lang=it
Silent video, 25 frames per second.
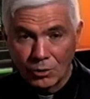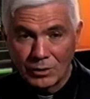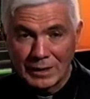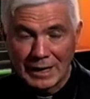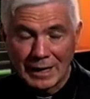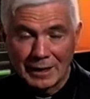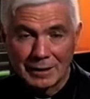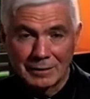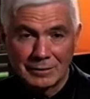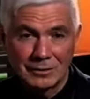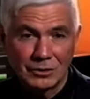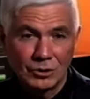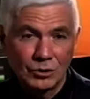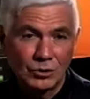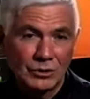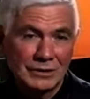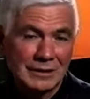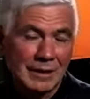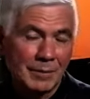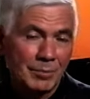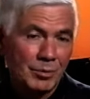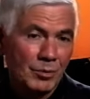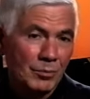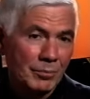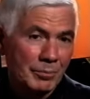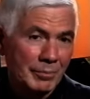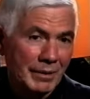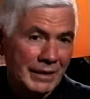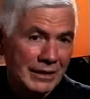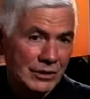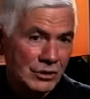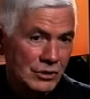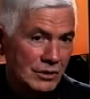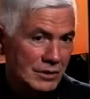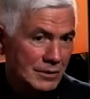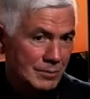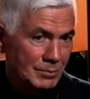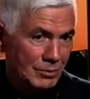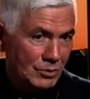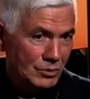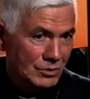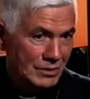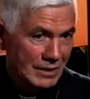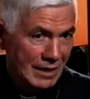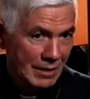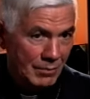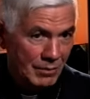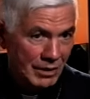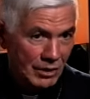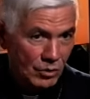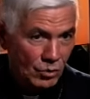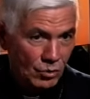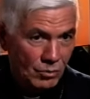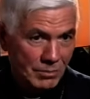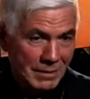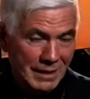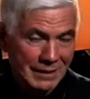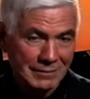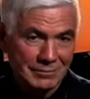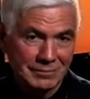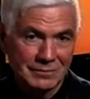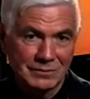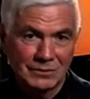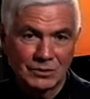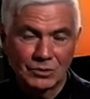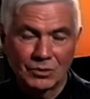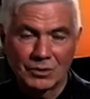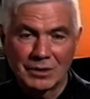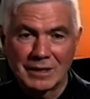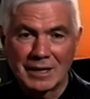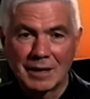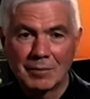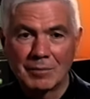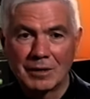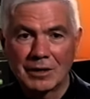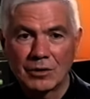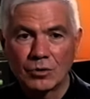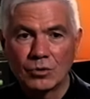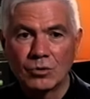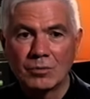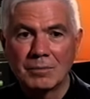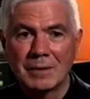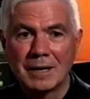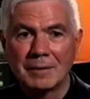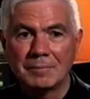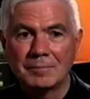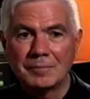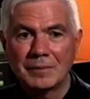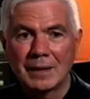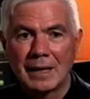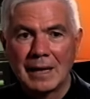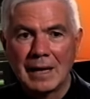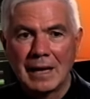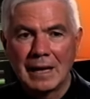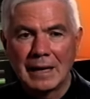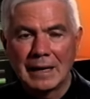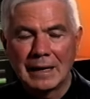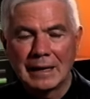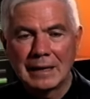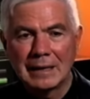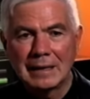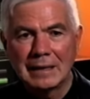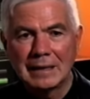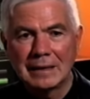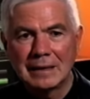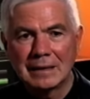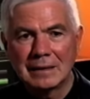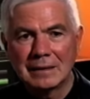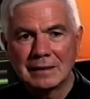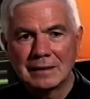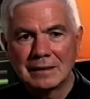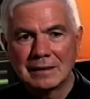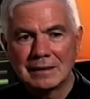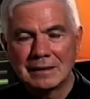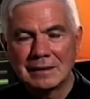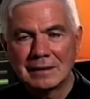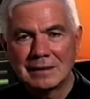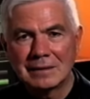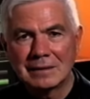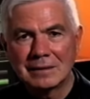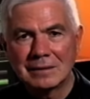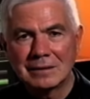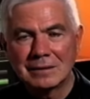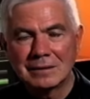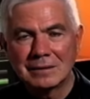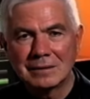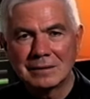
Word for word: Ora noi da Pompei ci spostiamo a Roma, torniamo a Roma e eh,